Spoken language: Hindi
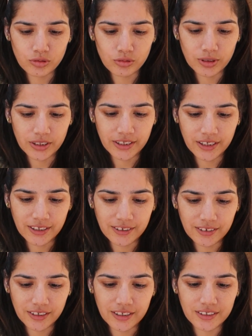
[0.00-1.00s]
तो भैया
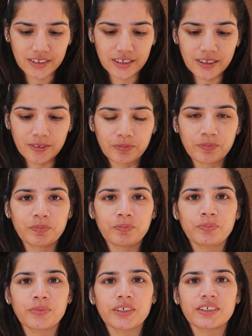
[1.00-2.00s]
ऐसे
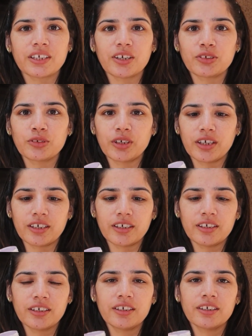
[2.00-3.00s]
इसका जो है
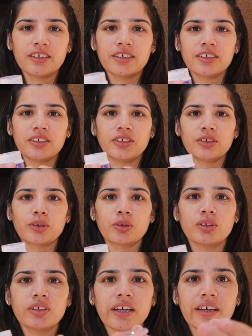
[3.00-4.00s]
ये
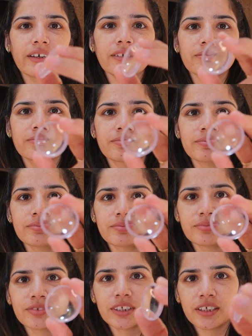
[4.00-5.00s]
खुल जाएगा
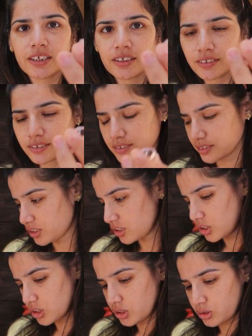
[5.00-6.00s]
ठीक है
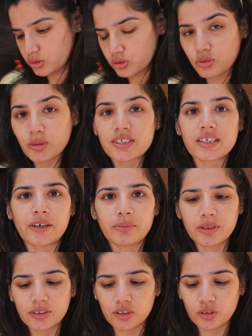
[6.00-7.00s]
तो इसको मैं
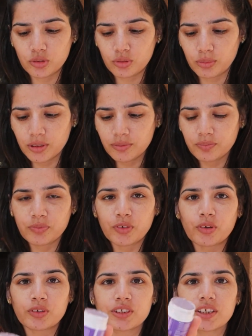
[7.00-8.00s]
साइड में रख देती हूँ अभी
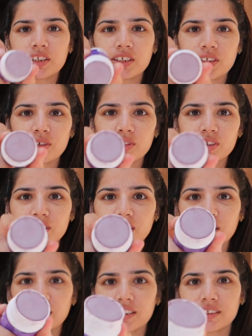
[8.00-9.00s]
और इसके अंदर देखो इस
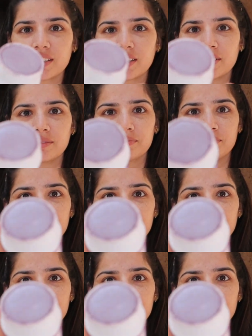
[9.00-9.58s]
तरीके से है